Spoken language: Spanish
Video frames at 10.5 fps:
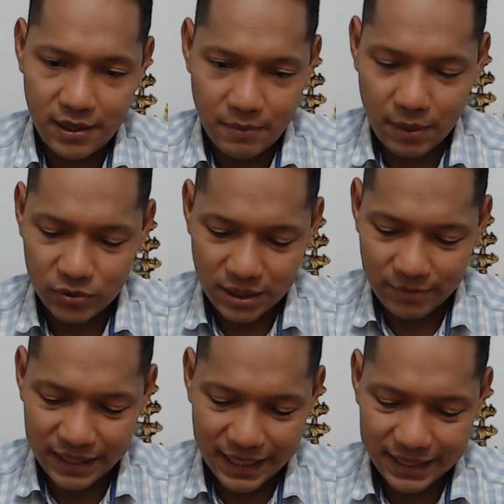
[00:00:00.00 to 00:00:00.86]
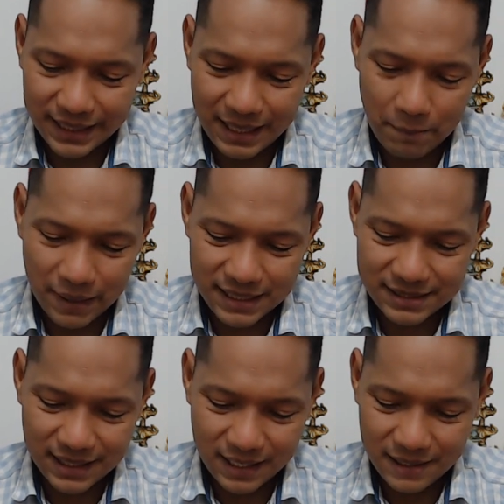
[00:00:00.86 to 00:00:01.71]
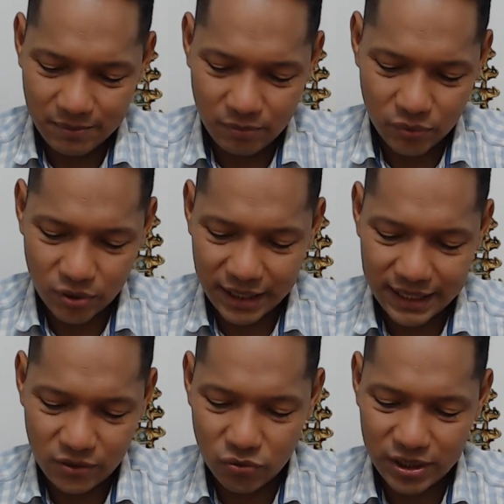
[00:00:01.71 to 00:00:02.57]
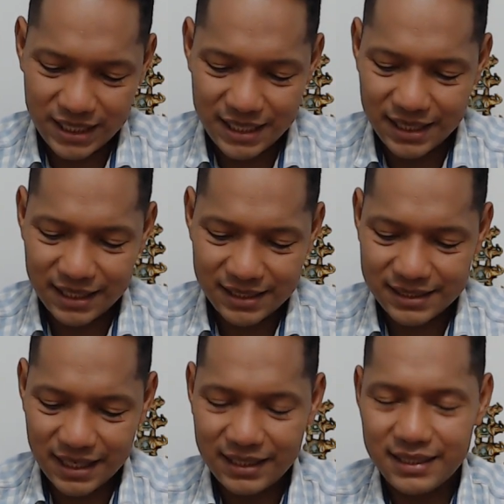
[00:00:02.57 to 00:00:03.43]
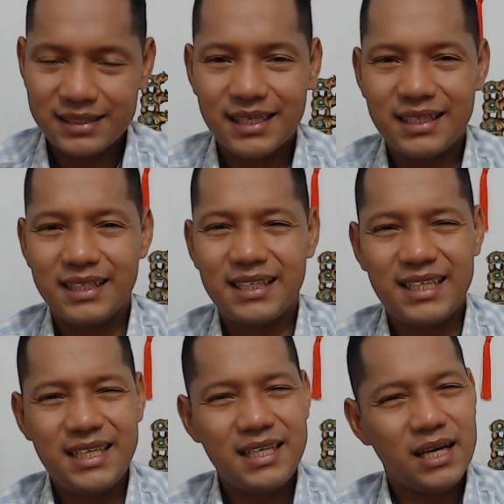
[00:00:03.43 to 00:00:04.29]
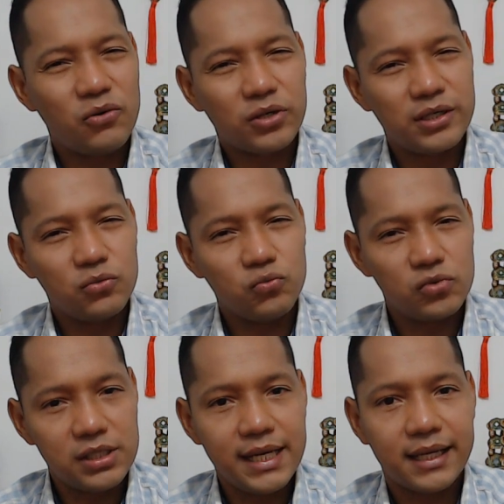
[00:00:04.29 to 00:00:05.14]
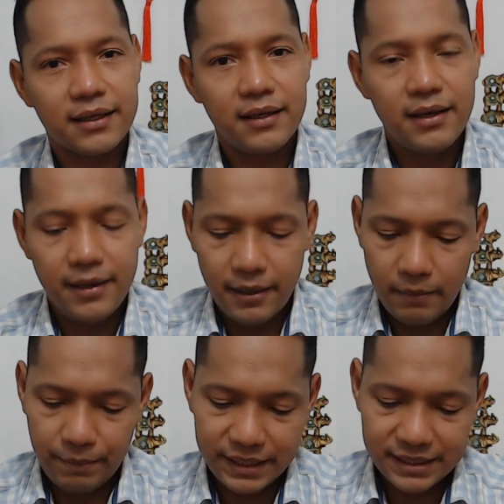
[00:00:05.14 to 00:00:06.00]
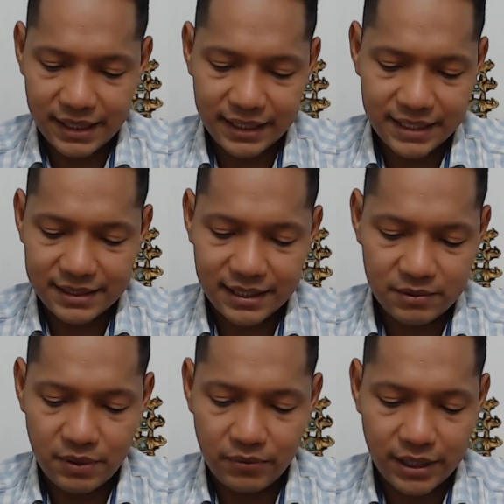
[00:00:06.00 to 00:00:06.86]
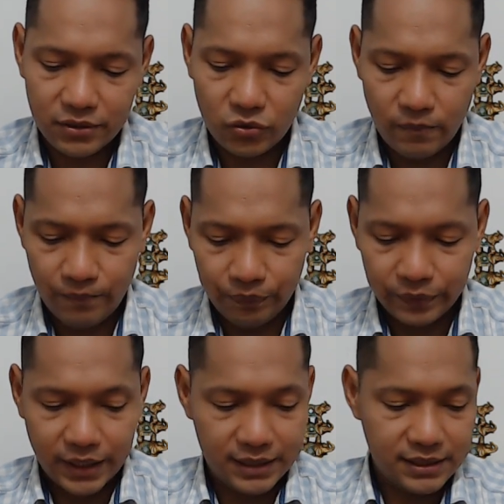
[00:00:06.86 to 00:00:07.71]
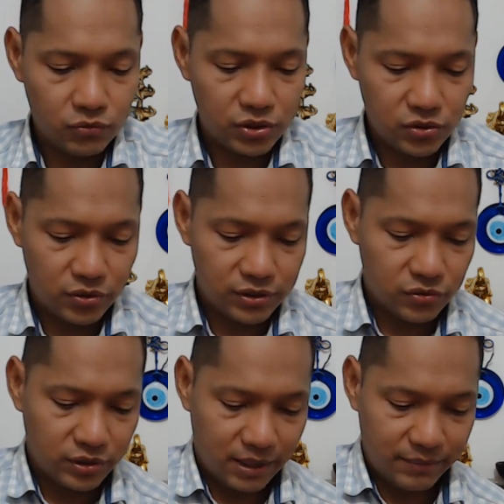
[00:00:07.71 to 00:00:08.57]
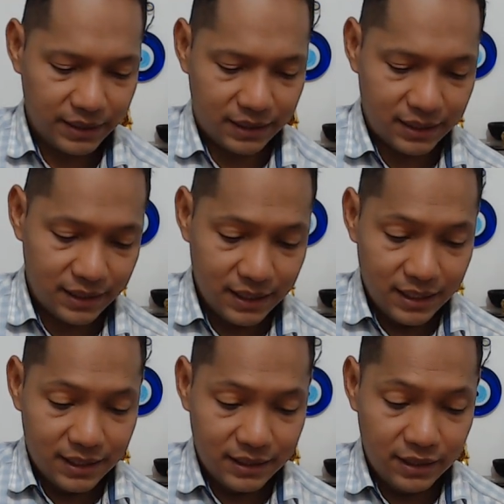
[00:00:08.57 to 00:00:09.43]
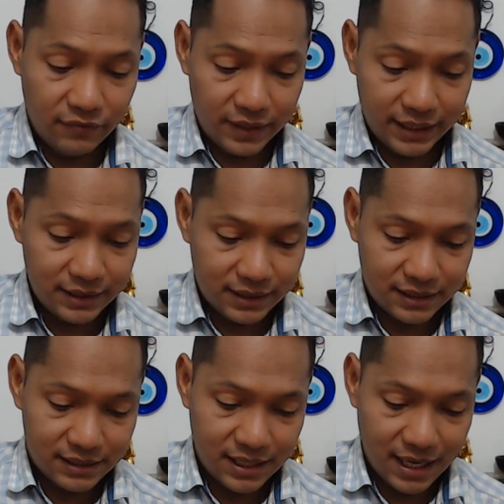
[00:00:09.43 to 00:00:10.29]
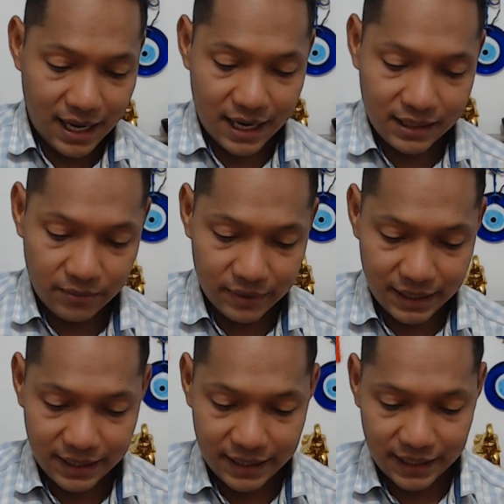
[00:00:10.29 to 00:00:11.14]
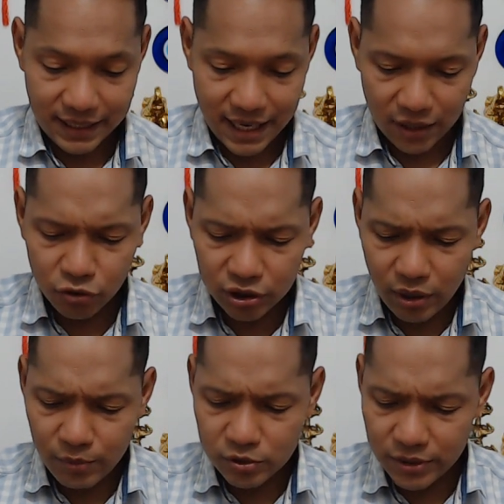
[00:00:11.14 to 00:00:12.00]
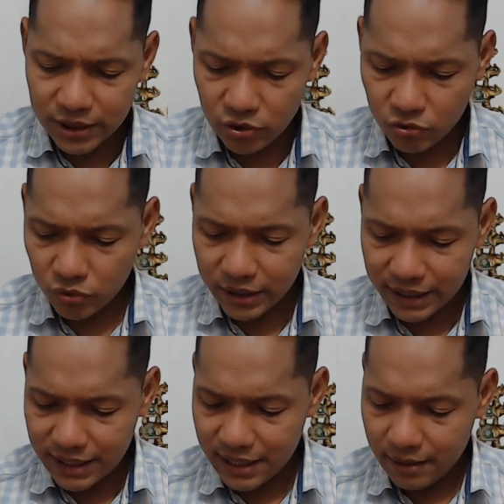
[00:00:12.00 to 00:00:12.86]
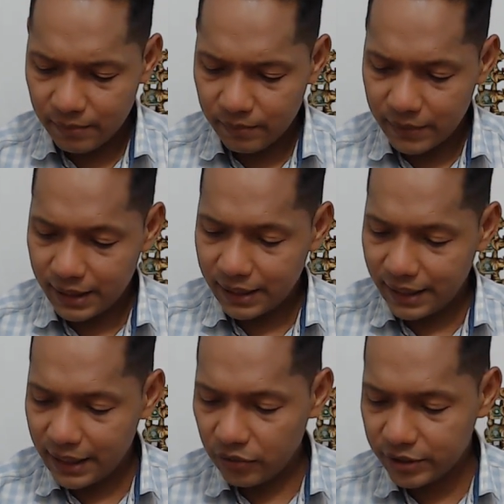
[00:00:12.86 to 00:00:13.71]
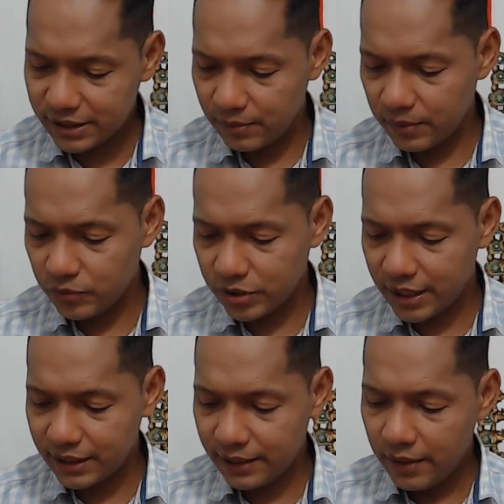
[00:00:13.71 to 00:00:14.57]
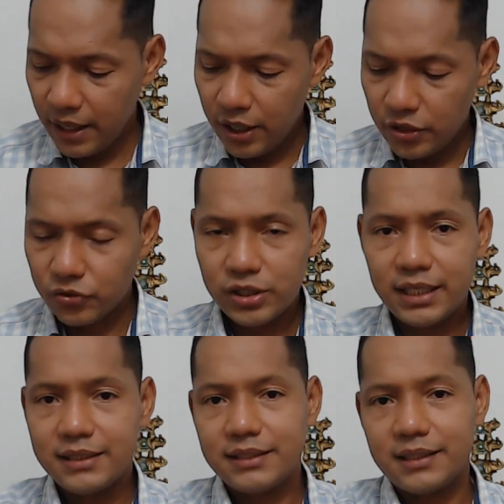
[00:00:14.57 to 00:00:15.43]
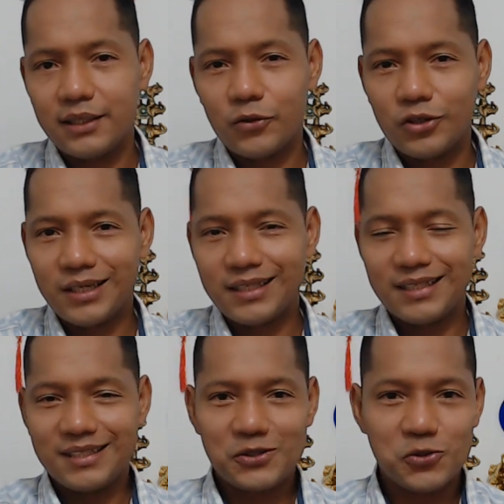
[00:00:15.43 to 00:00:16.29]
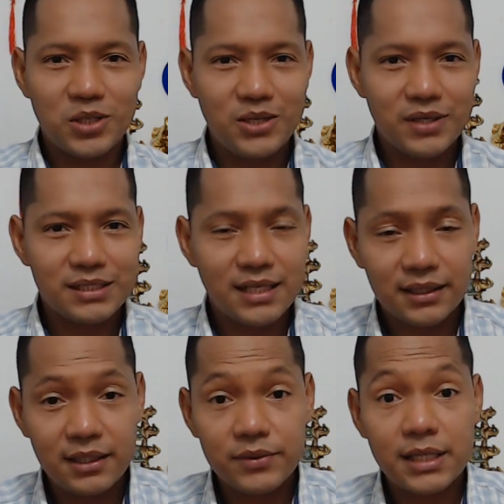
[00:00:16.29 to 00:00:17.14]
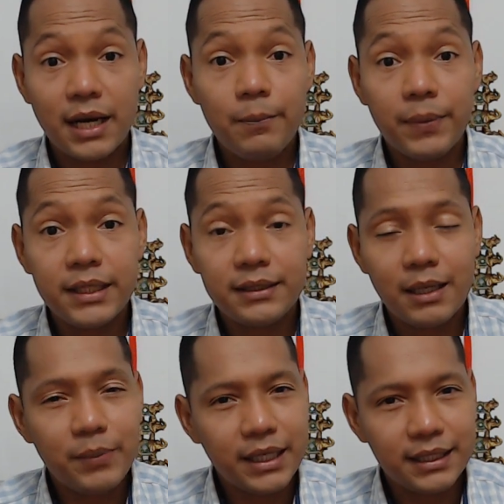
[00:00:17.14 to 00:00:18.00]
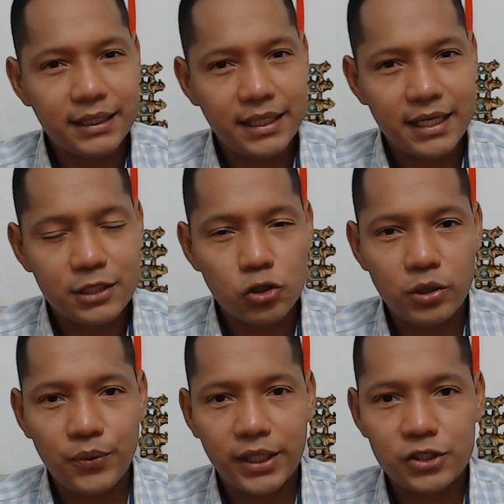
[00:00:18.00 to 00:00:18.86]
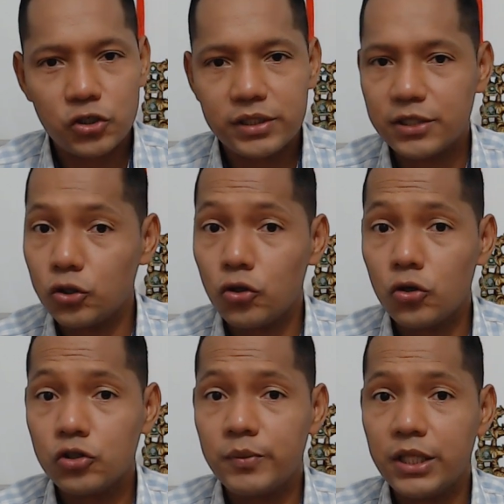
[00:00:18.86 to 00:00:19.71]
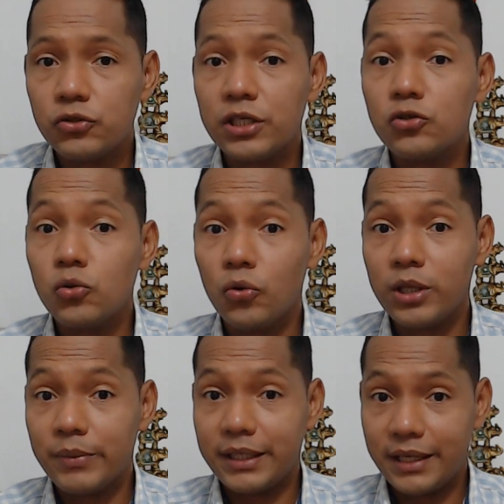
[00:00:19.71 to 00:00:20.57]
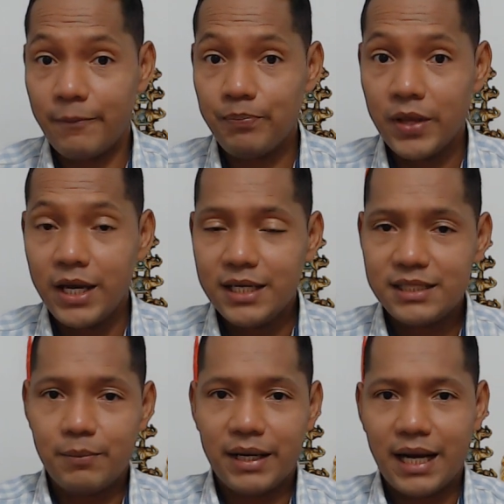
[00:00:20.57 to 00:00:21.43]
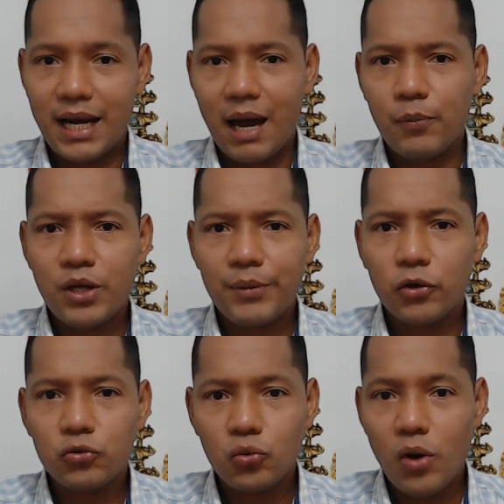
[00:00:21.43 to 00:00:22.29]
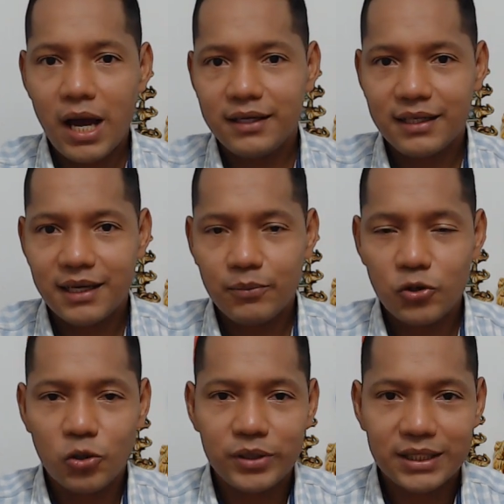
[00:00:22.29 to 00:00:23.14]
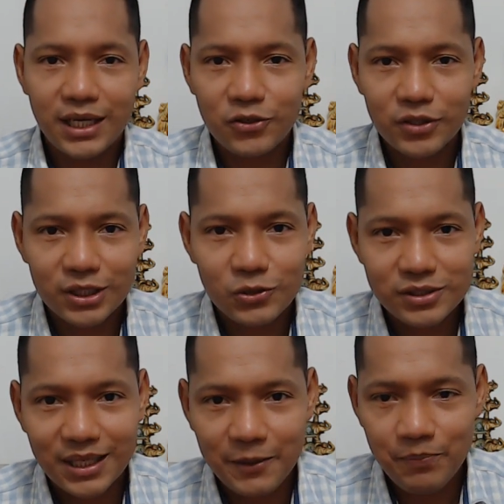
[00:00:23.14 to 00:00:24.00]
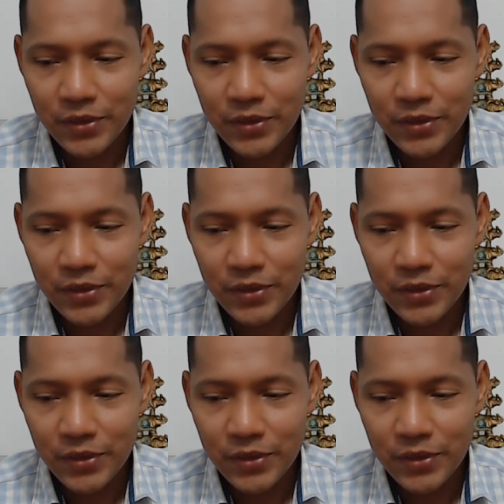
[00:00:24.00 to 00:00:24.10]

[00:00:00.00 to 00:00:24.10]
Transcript: Vamos a mirar qué pasa, por qué no quiere salir esta energía o renunciar, pese a que ya estás vibrando en situaciones totalmente diferentes a nivel energía. Continuamos midiendo tu energía, eh, Leo, en este mismo instante. No sin antes recordarte que te suscribas y actives la campanita para que te lleguen las notificaciones de todos los videos que subo de manera semanal. Apóyame con tu like déjame un comentario que te lo estaré